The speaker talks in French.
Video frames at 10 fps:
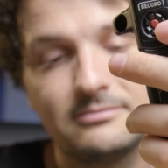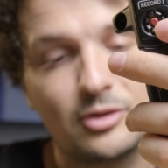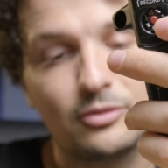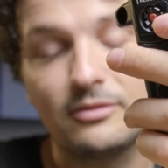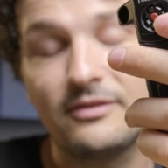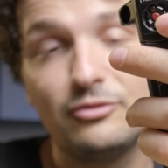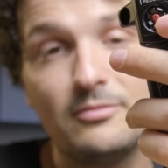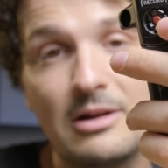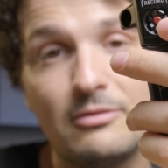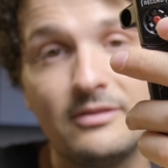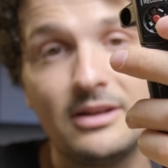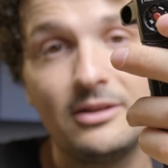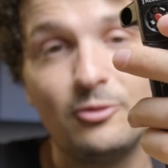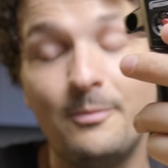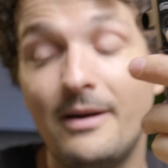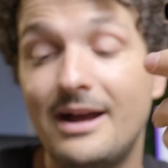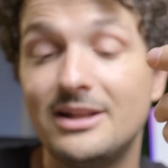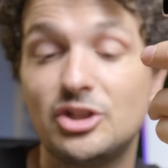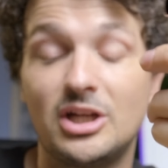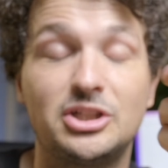quand on fait du main levée, de pas
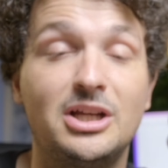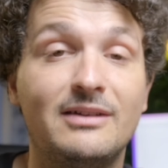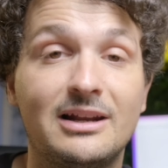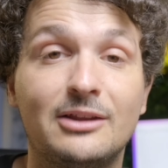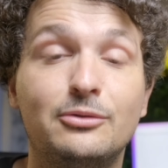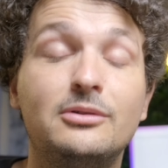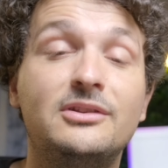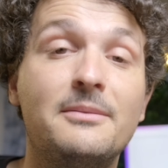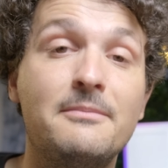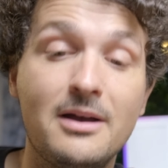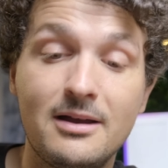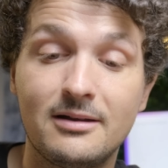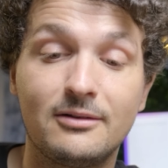aller chercher avec la deuxième main